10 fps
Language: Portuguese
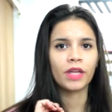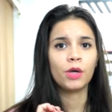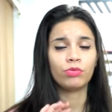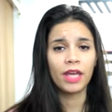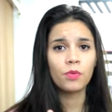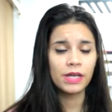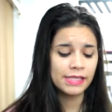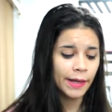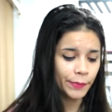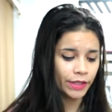Eu tenho um
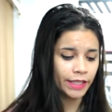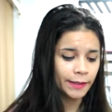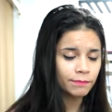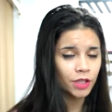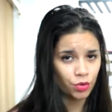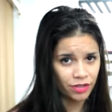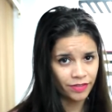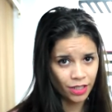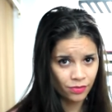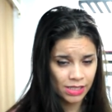exemplo aqui que eu já
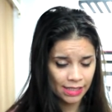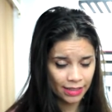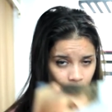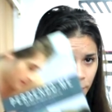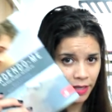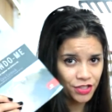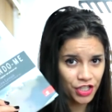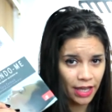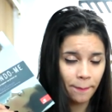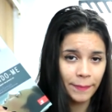falei com vocês anteriormente,
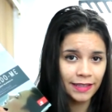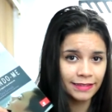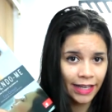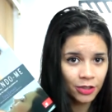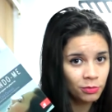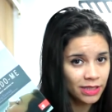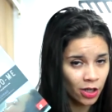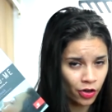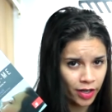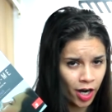que é Perdendo-me da
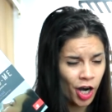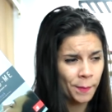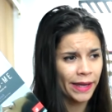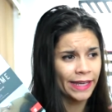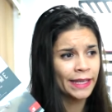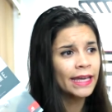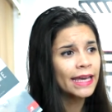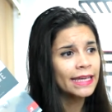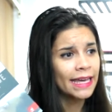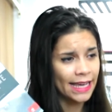Cora Carmack.
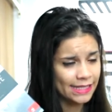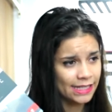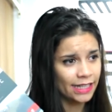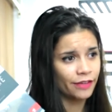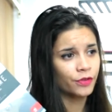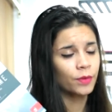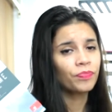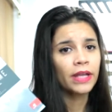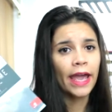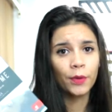Esse livro
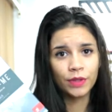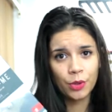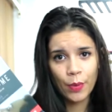é um new